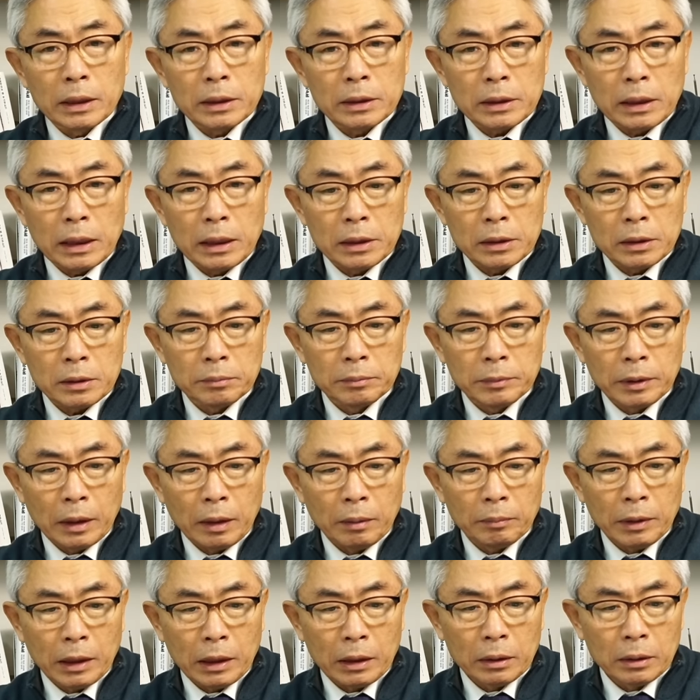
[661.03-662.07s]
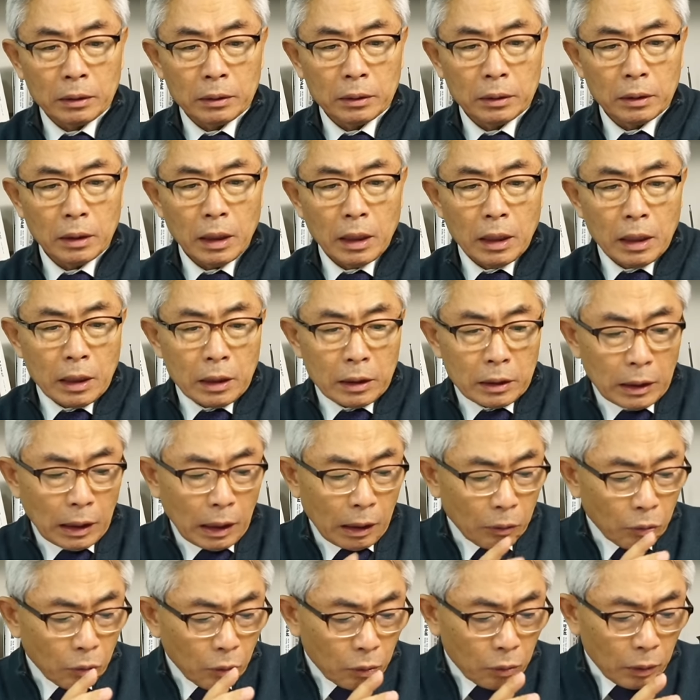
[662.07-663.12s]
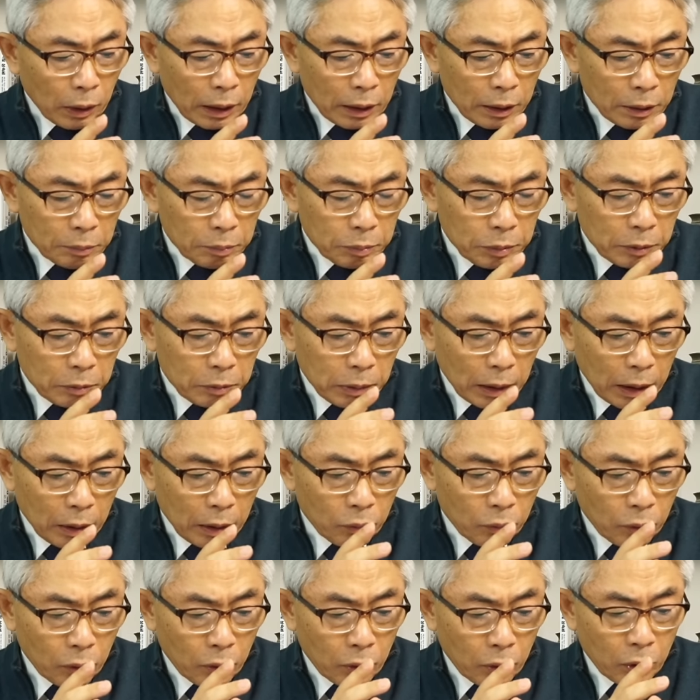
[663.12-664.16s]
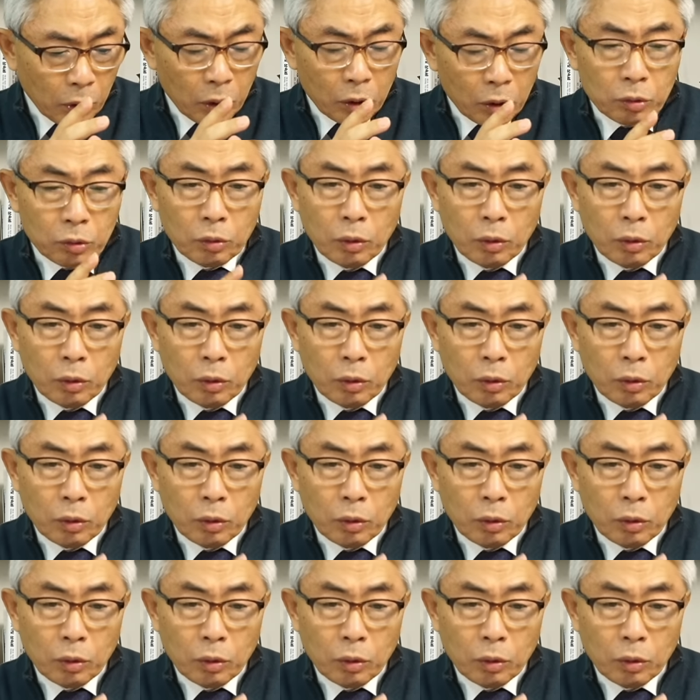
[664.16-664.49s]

그 행사했습니다마는 양국관리법하고